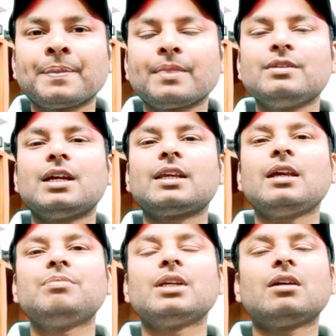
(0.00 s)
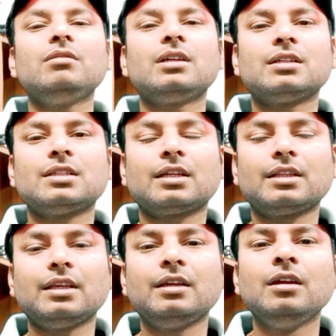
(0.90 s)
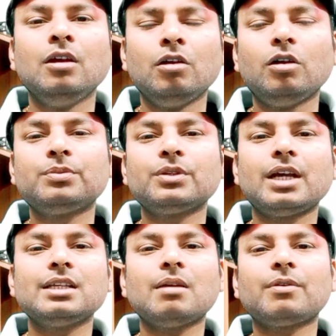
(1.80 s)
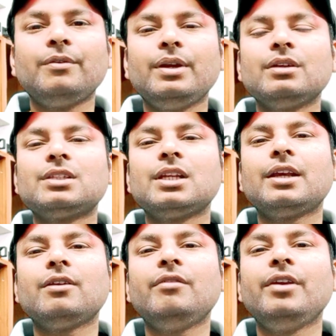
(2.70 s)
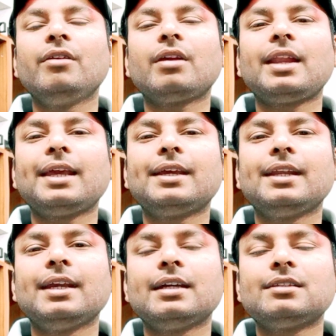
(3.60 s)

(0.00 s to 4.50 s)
तो जाके आप चेकआउट कर सकते हैं होप सो गाइज आपको वीडियो अच्छी लगी हो वीडियो को लाइक करिएगा